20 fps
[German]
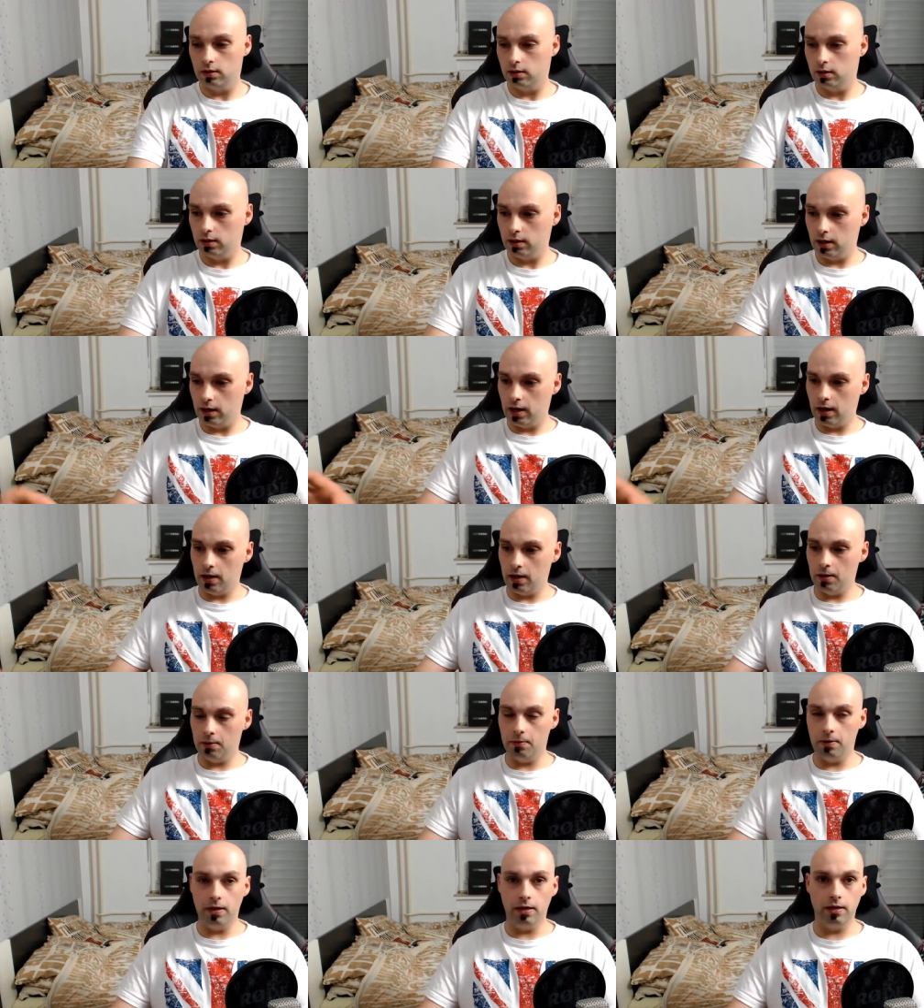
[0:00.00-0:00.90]

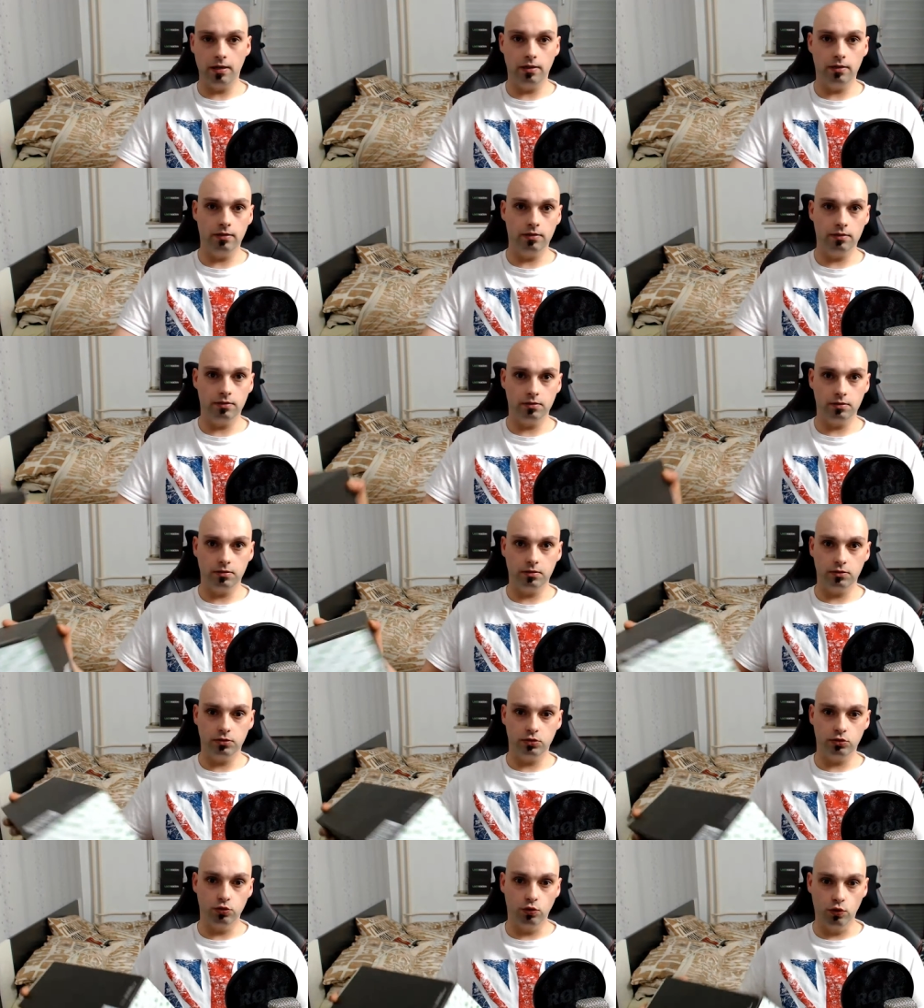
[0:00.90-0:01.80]
Aber
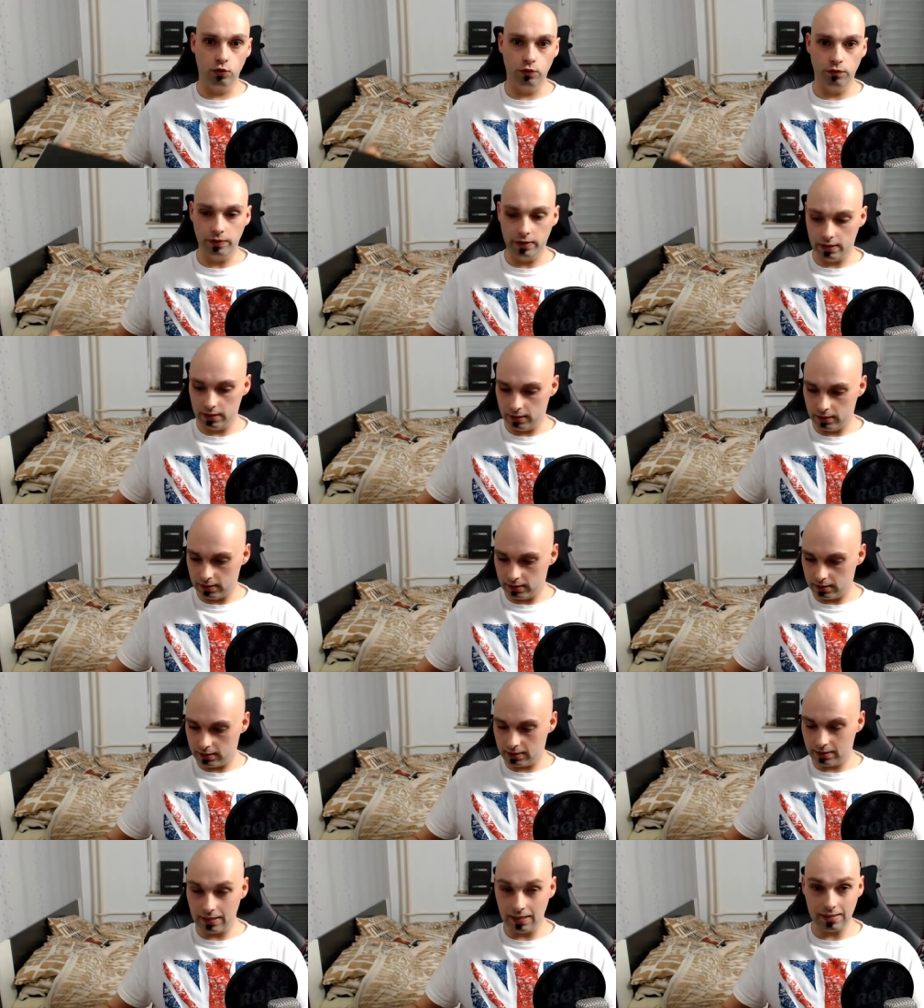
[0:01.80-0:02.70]
so wie es
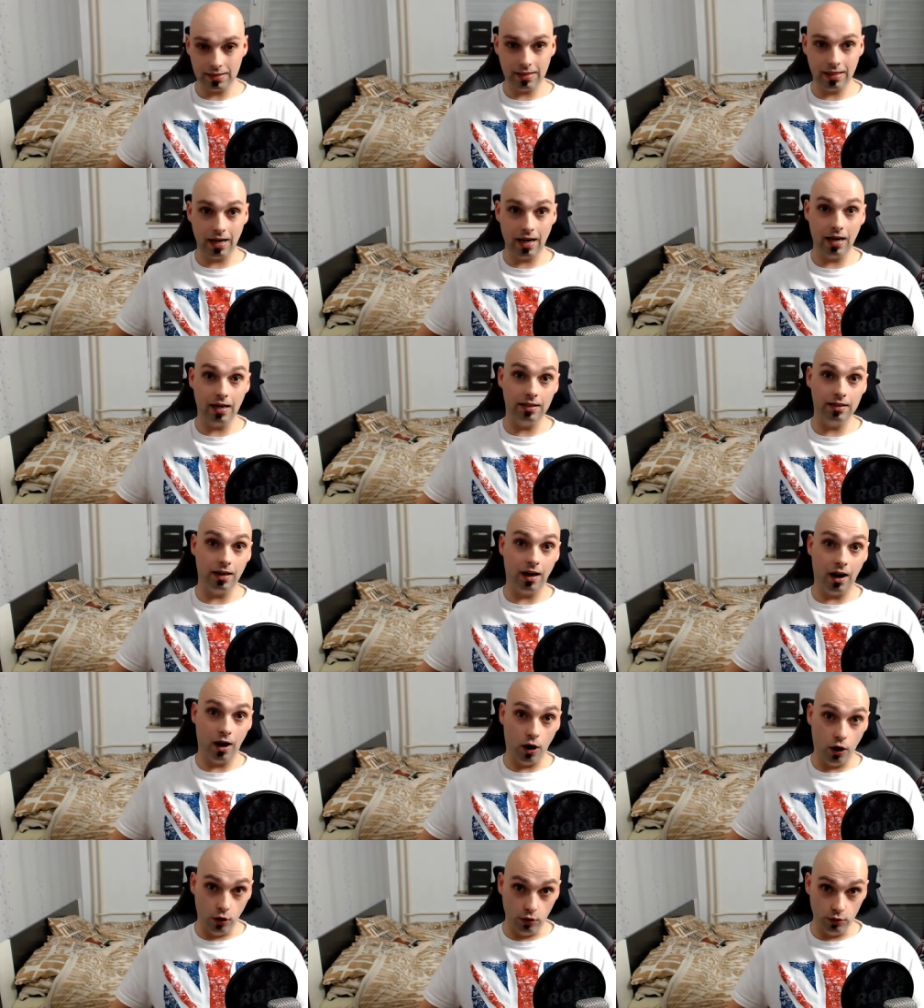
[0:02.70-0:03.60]
jetzt gerade
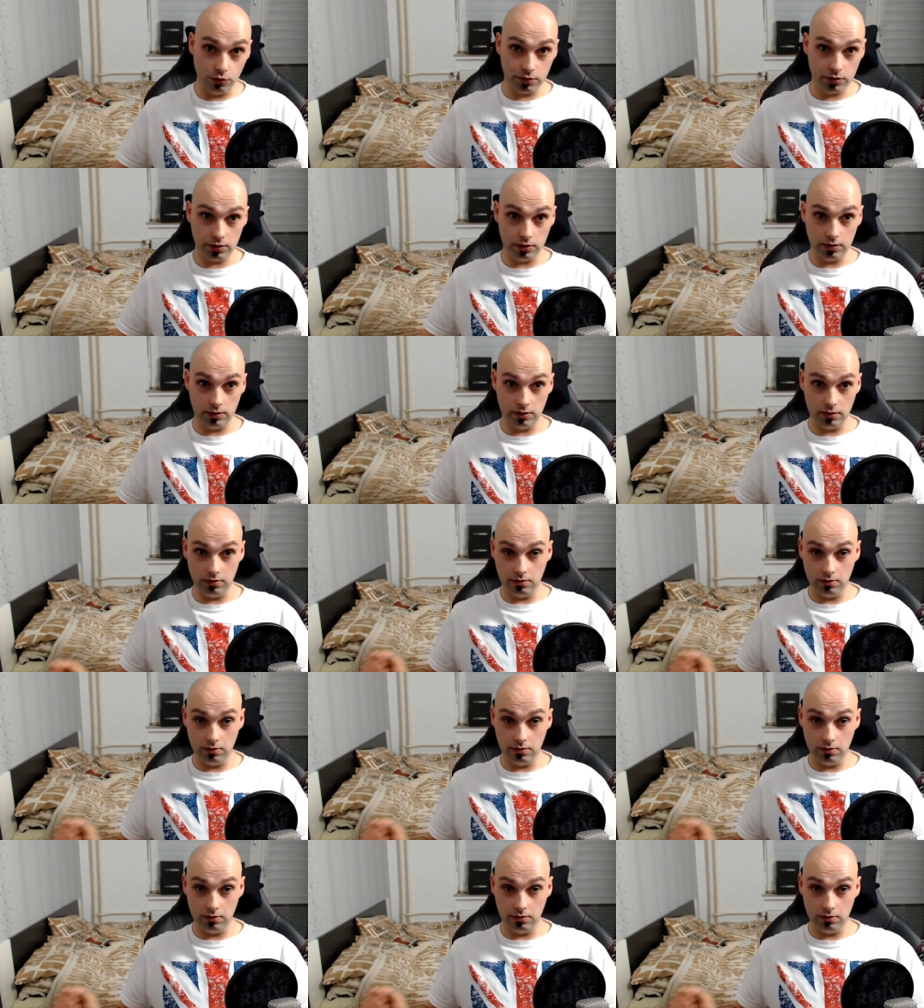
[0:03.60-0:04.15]
aussieht,